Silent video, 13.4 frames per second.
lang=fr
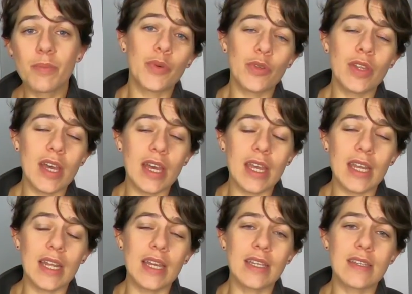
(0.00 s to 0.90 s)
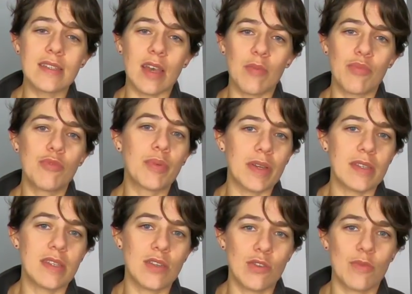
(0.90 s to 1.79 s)
Prenez un réglage qui sera plus
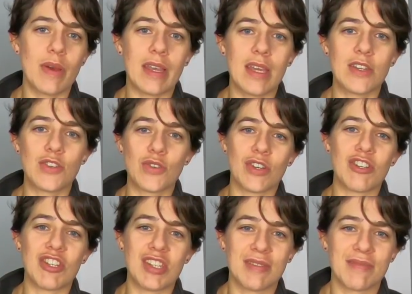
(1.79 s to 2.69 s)
précis que le marquage d'origine.